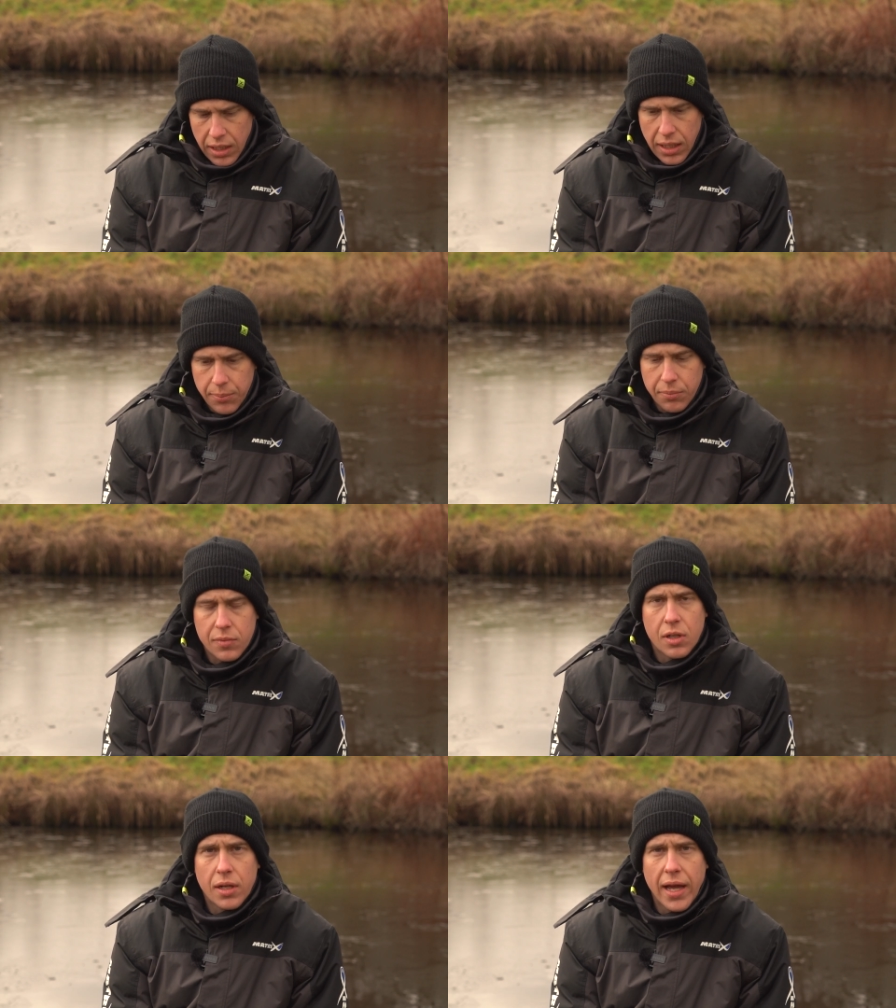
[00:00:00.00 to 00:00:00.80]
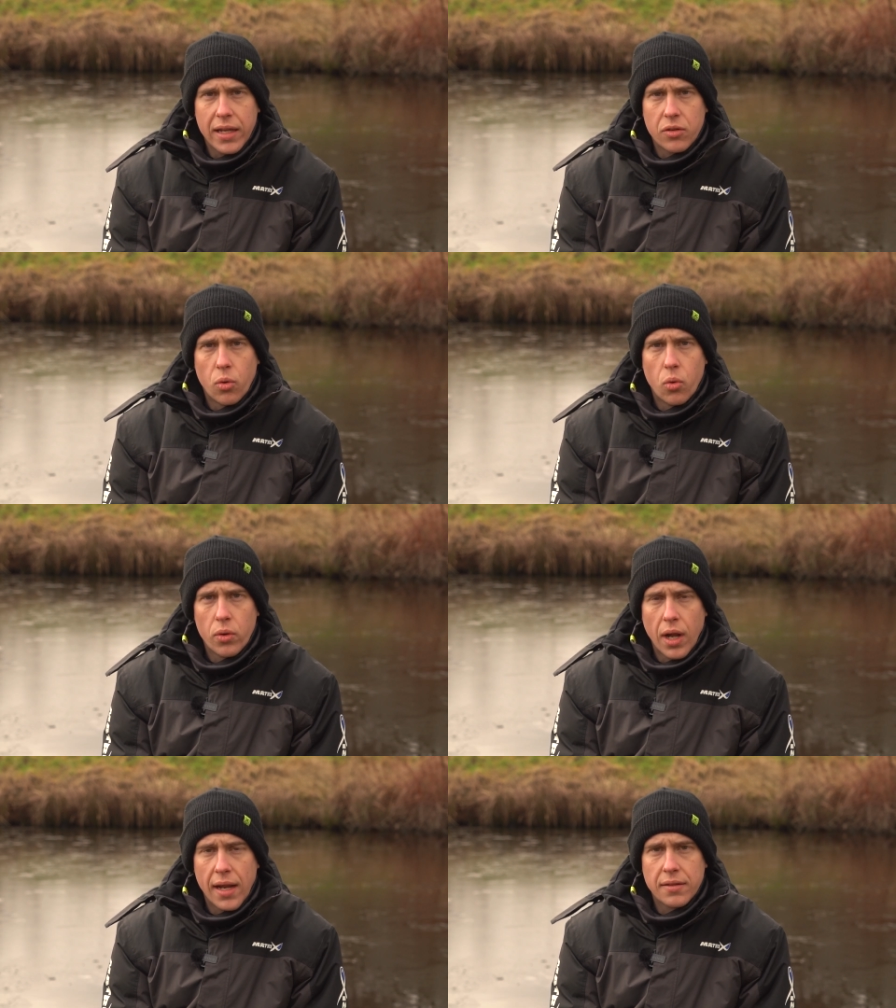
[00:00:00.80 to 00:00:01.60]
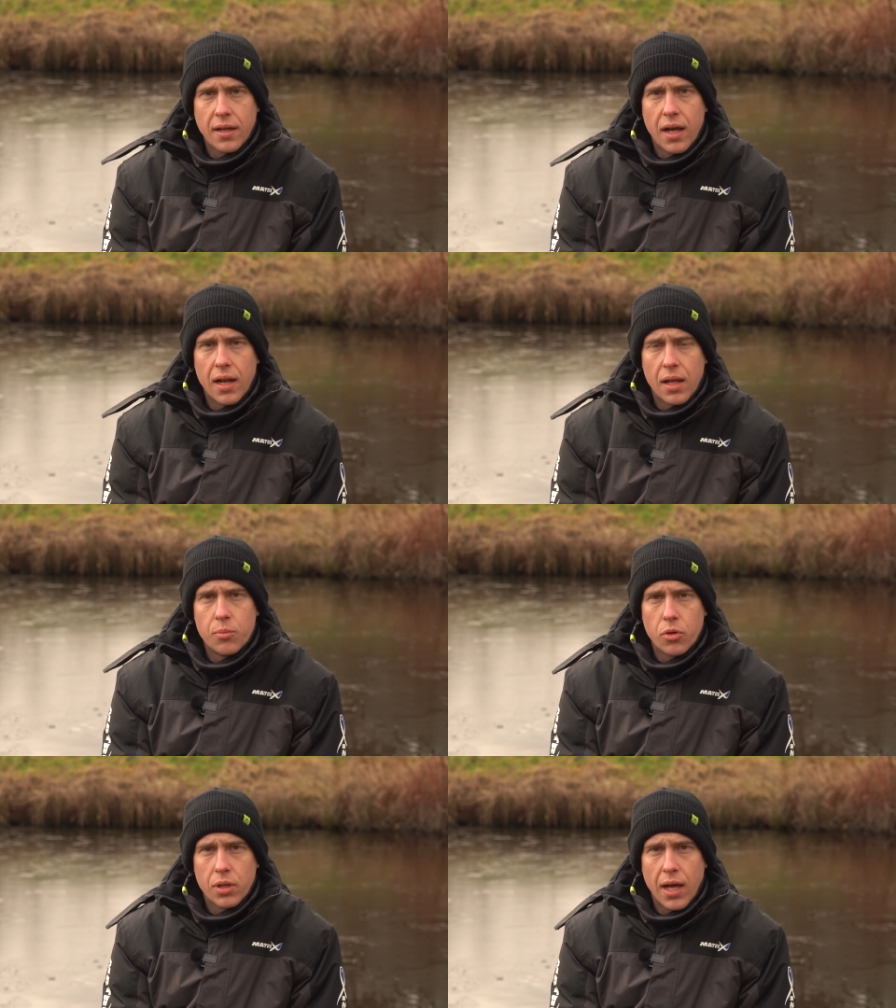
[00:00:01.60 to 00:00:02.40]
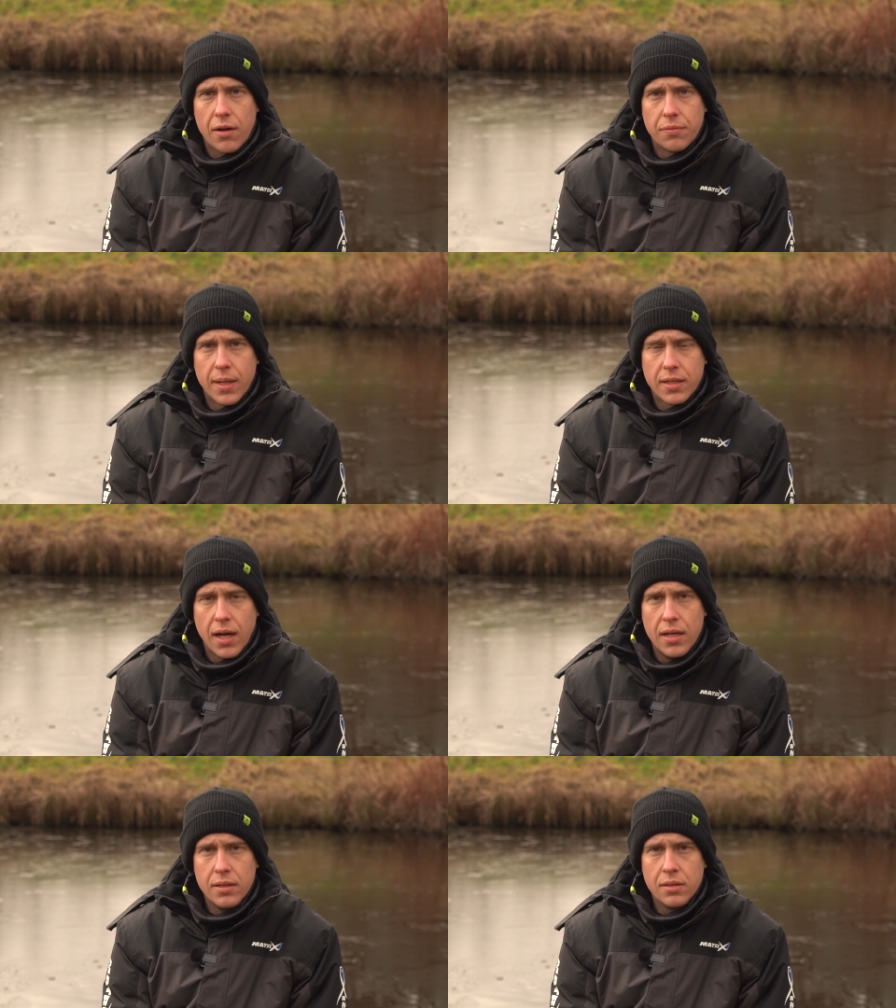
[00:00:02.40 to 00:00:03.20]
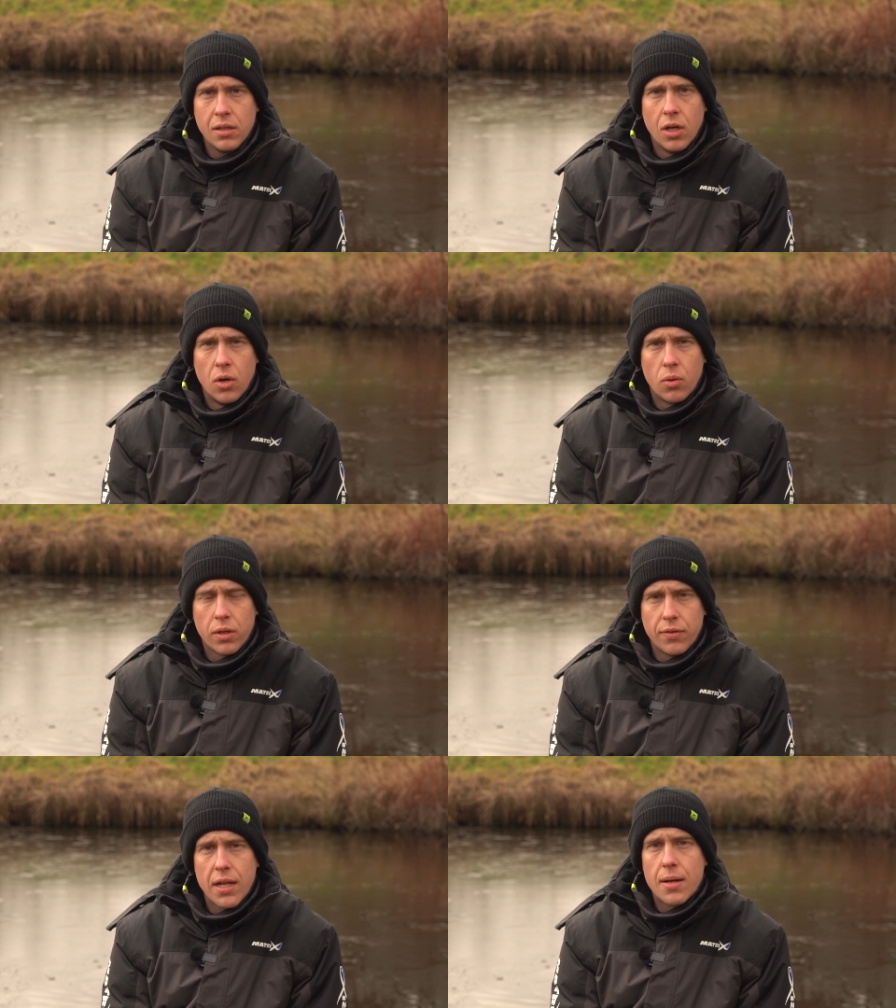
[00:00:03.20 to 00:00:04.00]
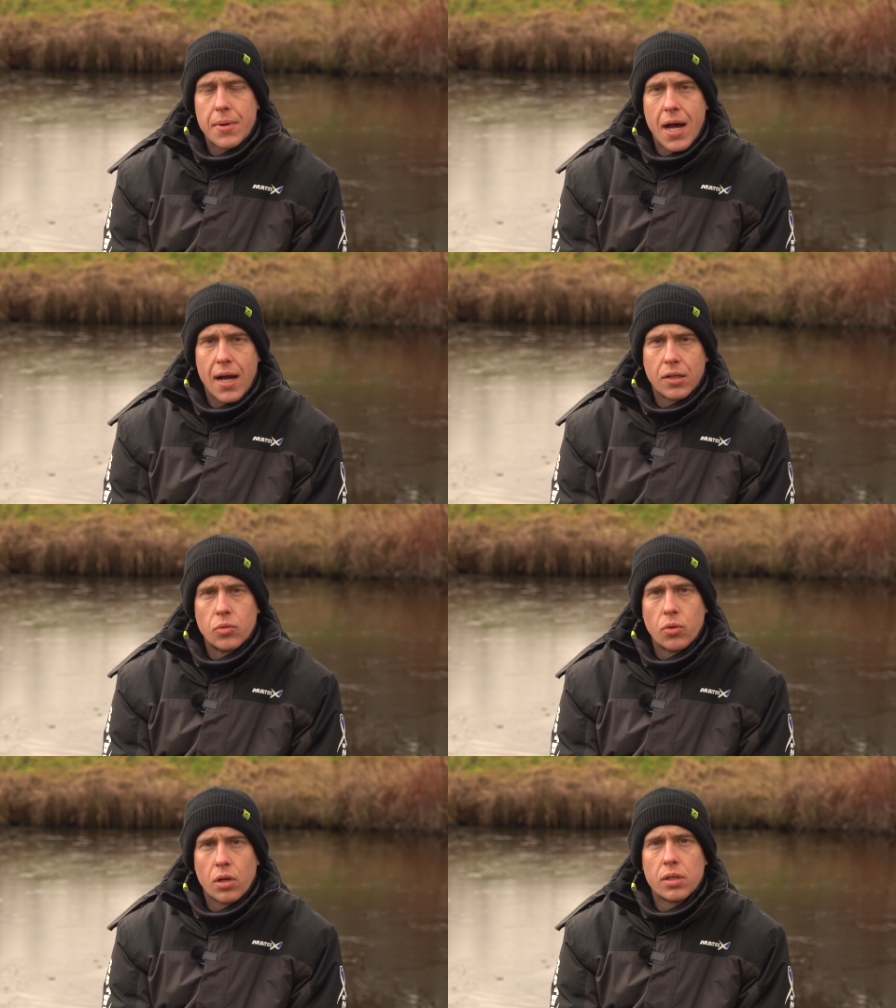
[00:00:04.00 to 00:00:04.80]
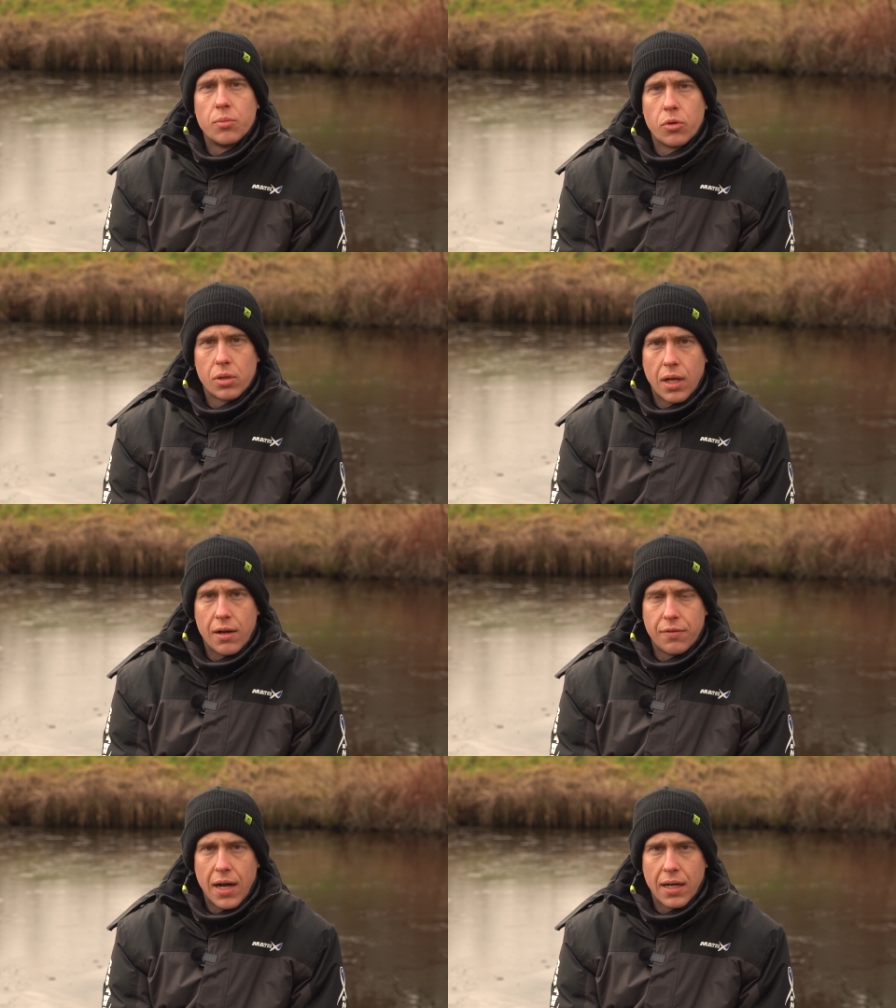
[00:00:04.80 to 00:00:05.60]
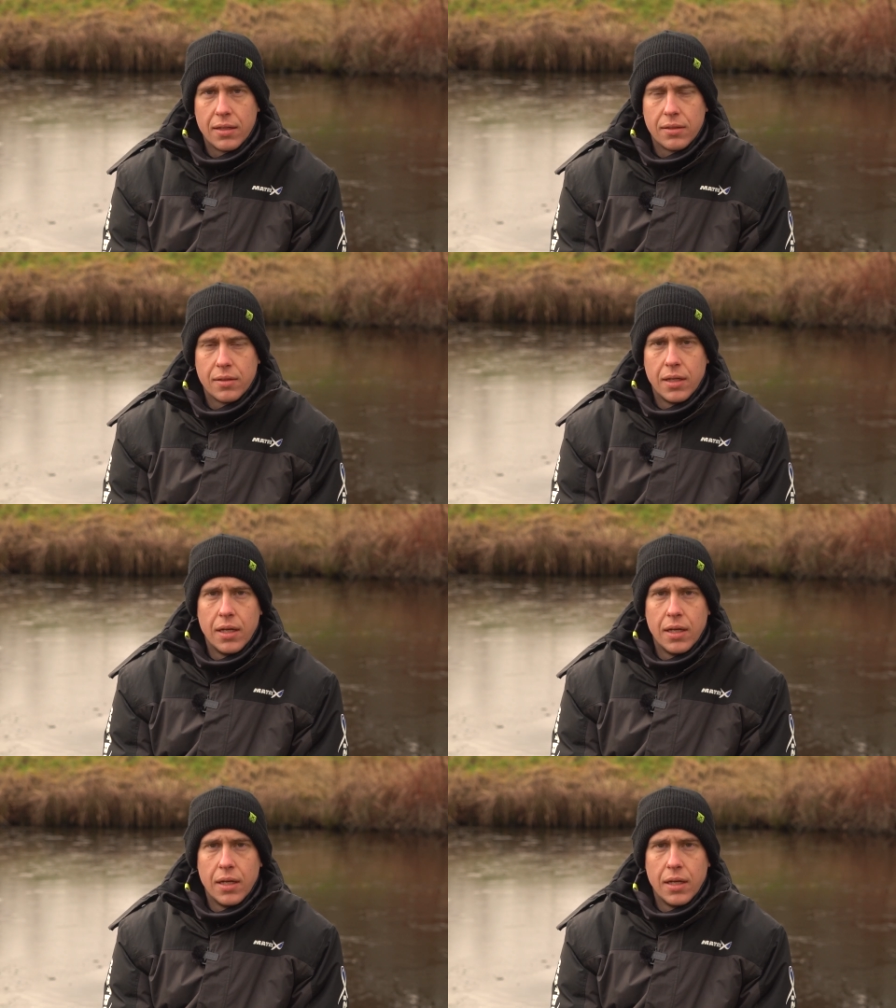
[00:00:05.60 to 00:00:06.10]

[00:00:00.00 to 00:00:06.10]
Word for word: eben einen recht hohen Anteil an Mückenlarven enthalten und ich werde am Haken nur noch die Mückenlarve angeln.